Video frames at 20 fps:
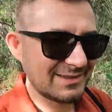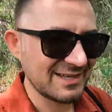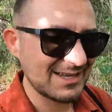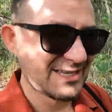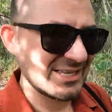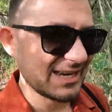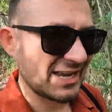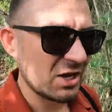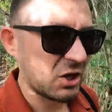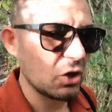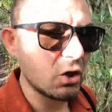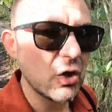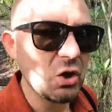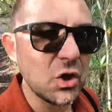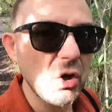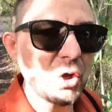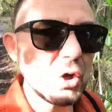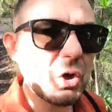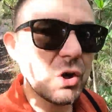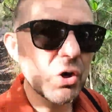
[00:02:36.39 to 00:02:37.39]
To jest takie
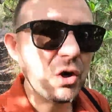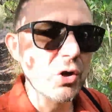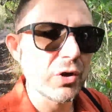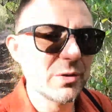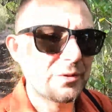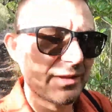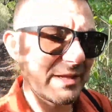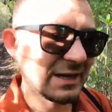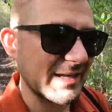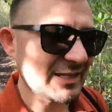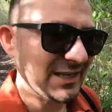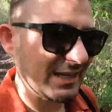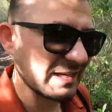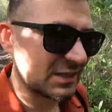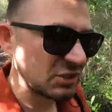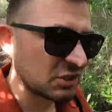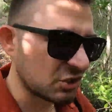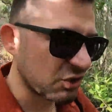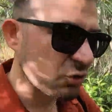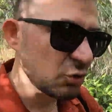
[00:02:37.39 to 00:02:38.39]
u, takie,
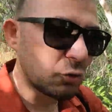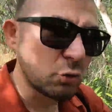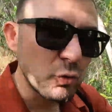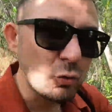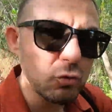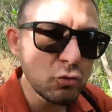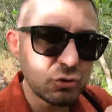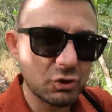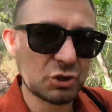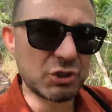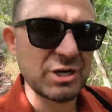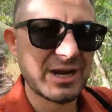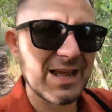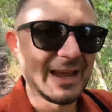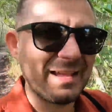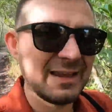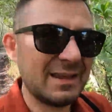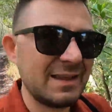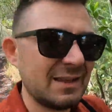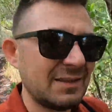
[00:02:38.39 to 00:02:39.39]
takie
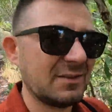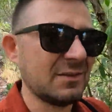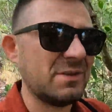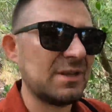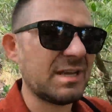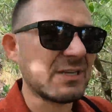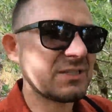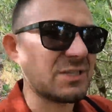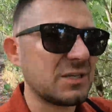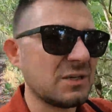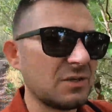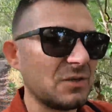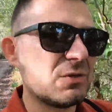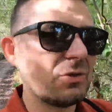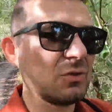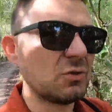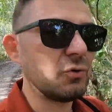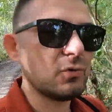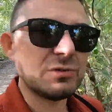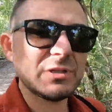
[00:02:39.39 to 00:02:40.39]
dłuższe. To nie jest
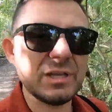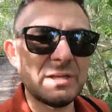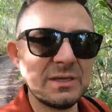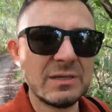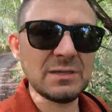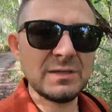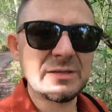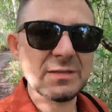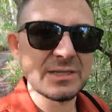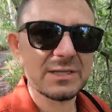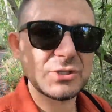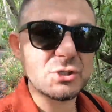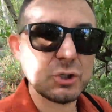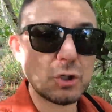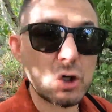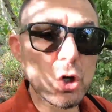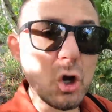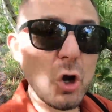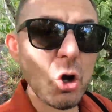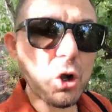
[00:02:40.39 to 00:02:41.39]
good, to
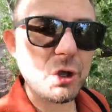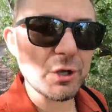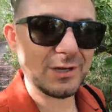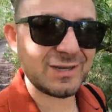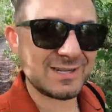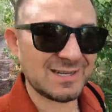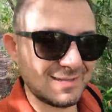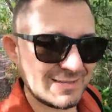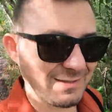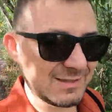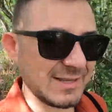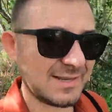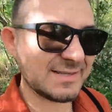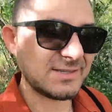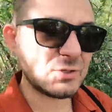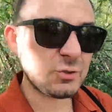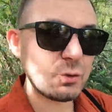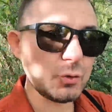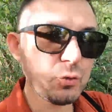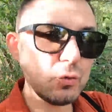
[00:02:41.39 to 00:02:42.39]
jest good. To
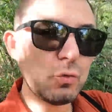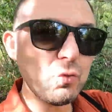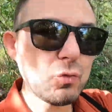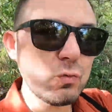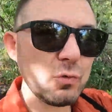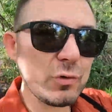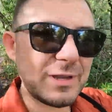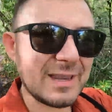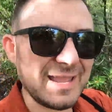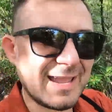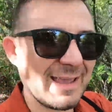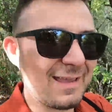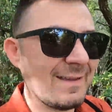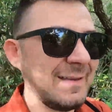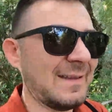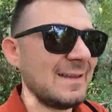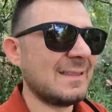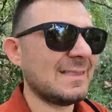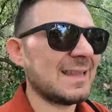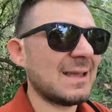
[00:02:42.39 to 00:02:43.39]
jest długie.
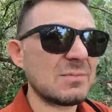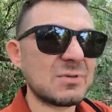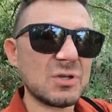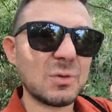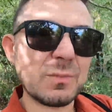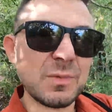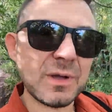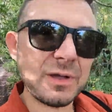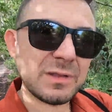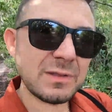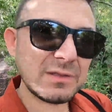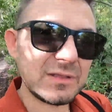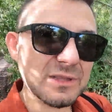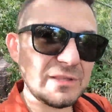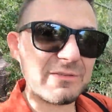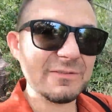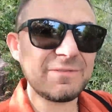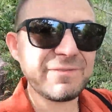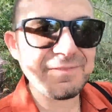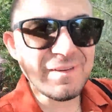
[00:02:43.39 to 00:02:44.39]
Tam są
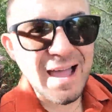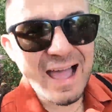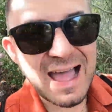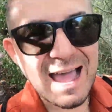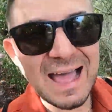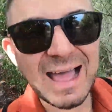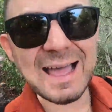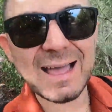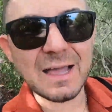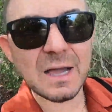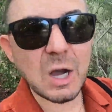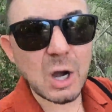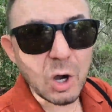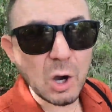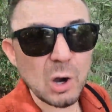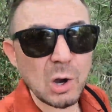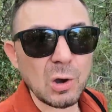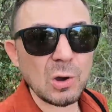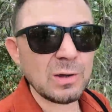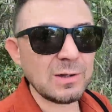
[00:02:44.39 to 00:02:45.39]
dwa
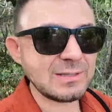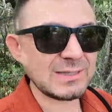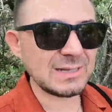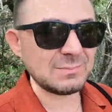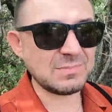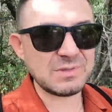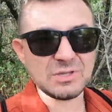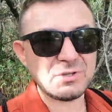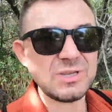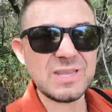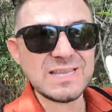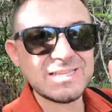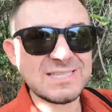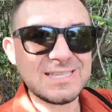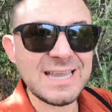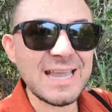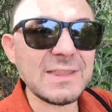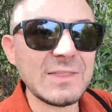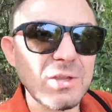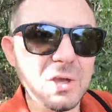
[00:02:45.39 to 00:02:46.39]
o. Tam to nie
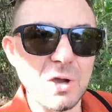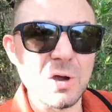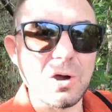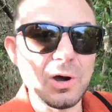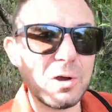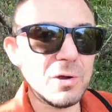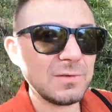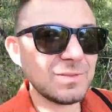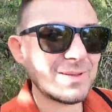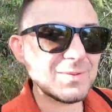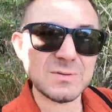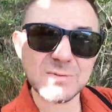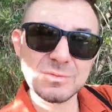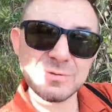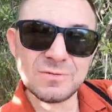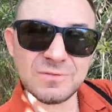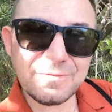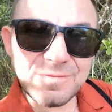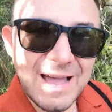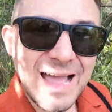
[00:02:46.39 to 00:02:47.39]
jest jedno o, tam
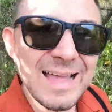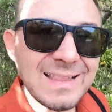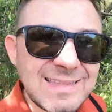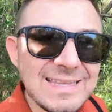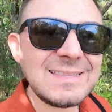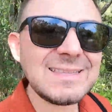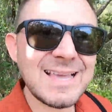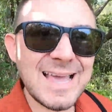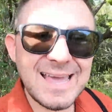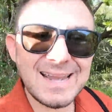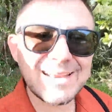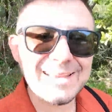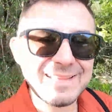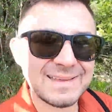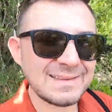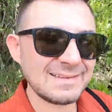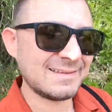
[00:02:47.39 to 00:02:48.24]
są dwa litery.